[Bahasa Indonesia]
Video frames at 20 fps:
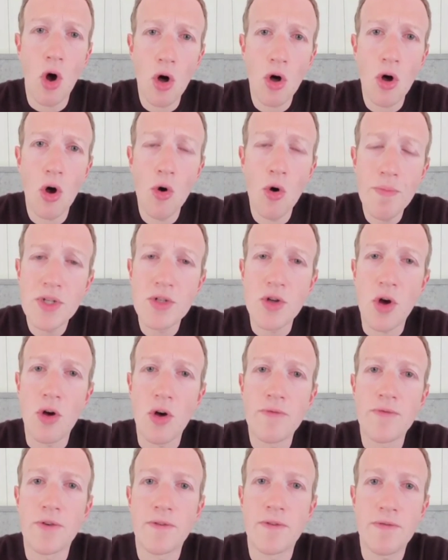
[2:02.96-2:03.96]
sejenis
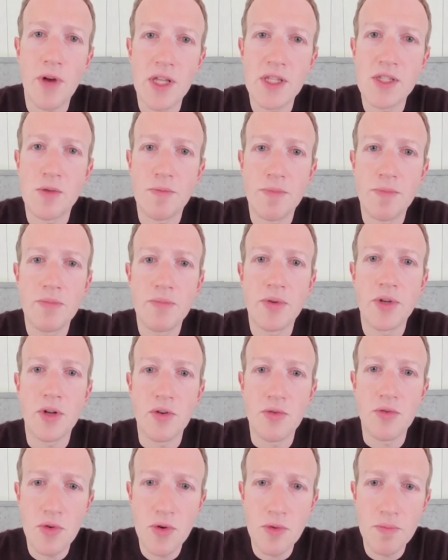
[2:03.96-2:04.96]
dari Zoom
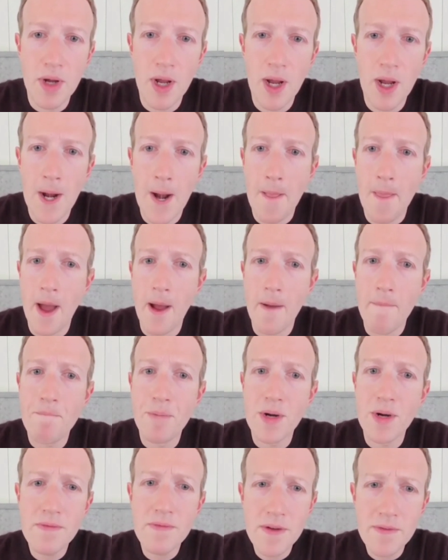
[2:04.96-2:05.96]
atau Skype,
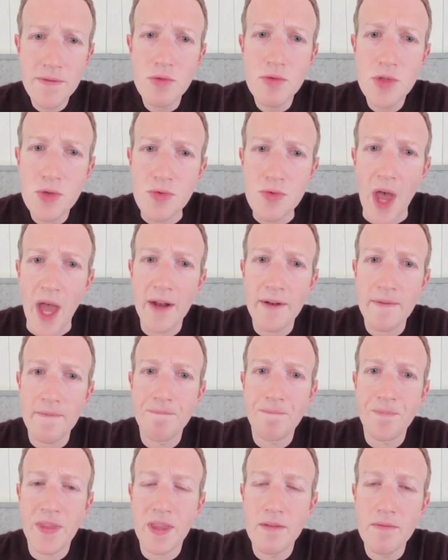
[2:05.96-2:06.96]
kita bisa
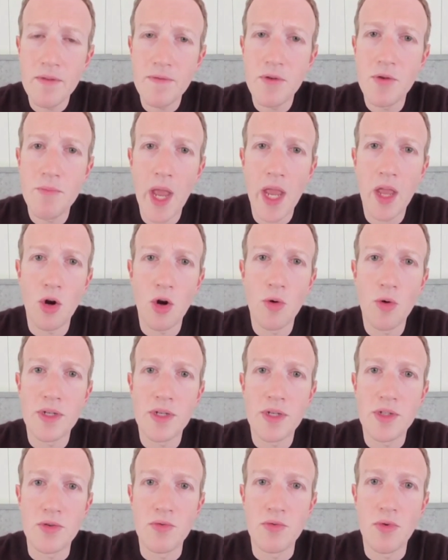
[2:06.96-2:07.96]
langsung bergabung ke
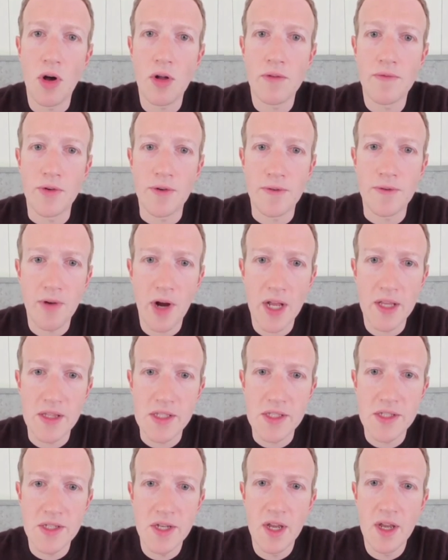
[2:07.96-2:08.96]
Messenger Rooms
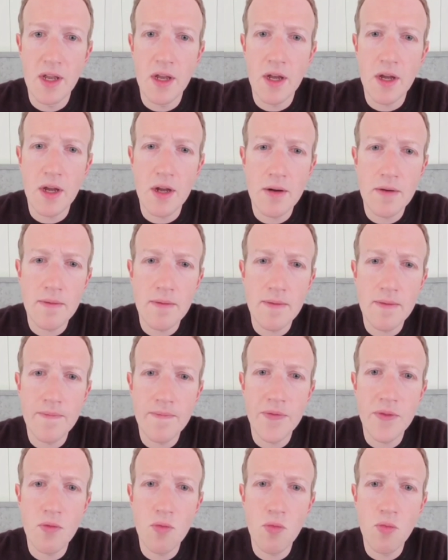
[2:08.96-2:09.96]
lewat tautan yang
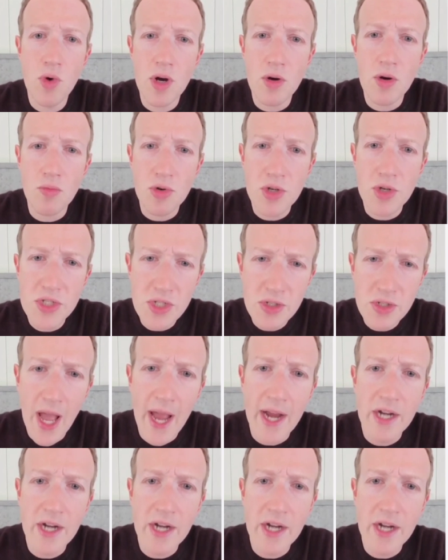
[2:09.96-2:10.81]
dikirim pengundang.